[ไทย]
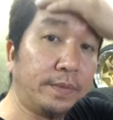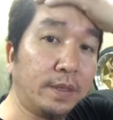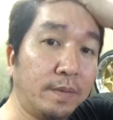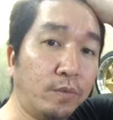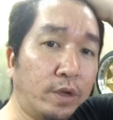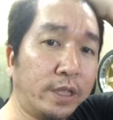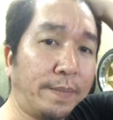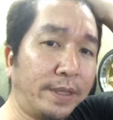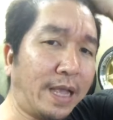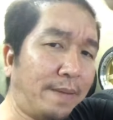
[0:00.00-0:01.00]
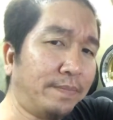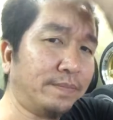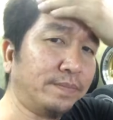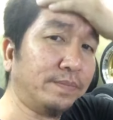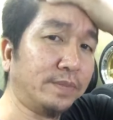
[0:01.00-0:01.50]
มัวแต่ไป
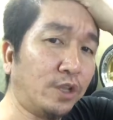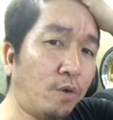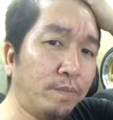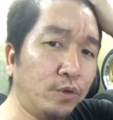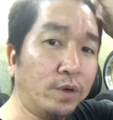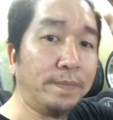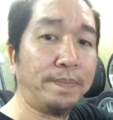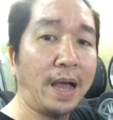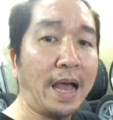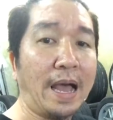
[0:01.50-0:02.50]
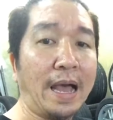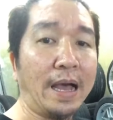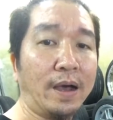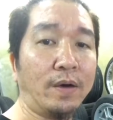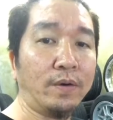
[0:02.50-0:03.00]
ทำนมอยู่หรือเปล่า
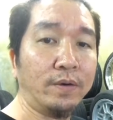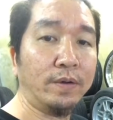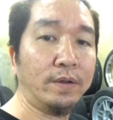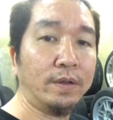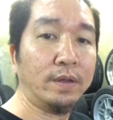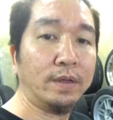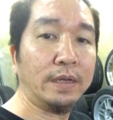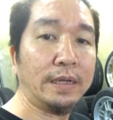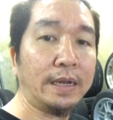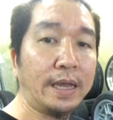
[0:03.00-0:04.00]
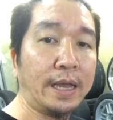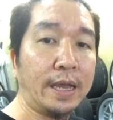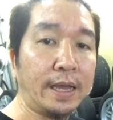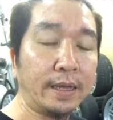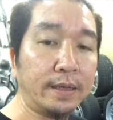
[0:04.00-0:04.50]
นะฮะ
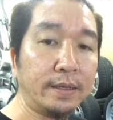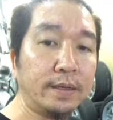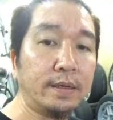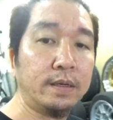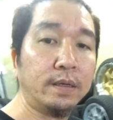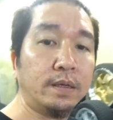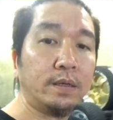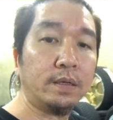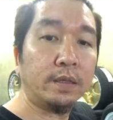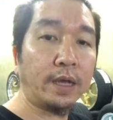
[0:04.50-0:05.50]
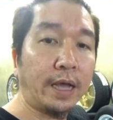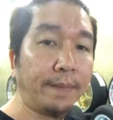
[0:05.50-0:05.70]
นะครับ